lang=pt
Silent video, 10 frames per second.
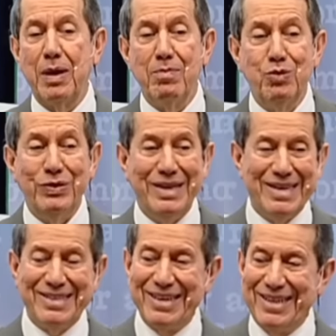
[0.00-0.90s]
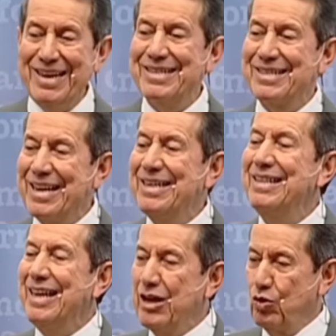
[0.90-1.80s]
porque a mudança tem que estar
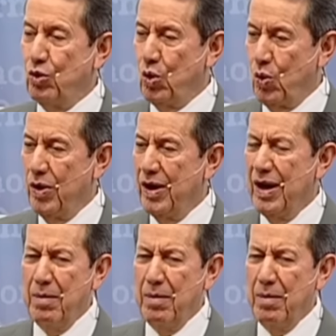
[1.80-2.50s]
aqui dentro.